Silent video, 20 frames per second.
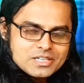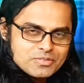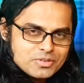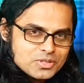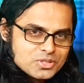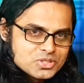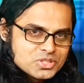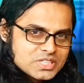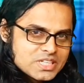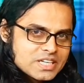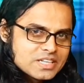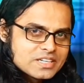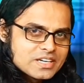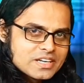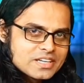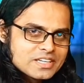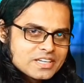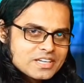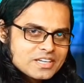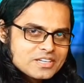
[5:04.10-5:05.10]
ये वीडियो शेयर
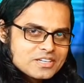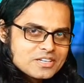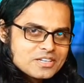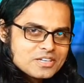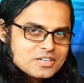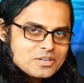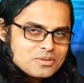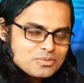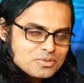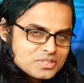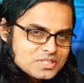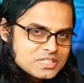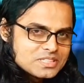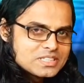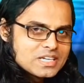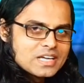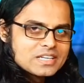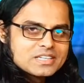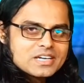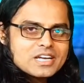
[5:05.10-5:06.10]
करेंगे उनकी
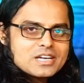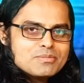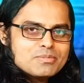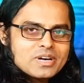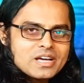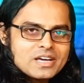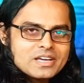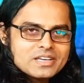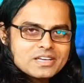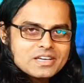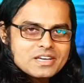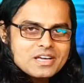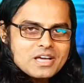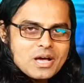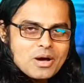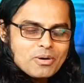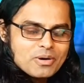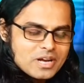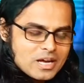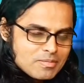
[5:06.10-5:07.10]
जानकारी बढ़ाएंगे
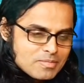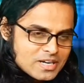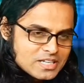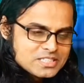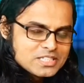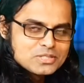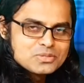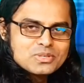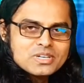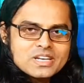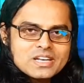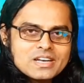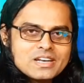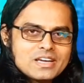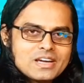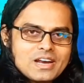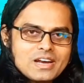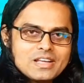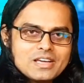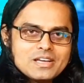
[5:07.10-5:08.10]
और हमारे साथ जुड़े
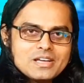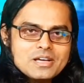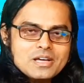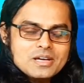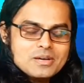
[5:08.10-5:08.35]
रहने के लिए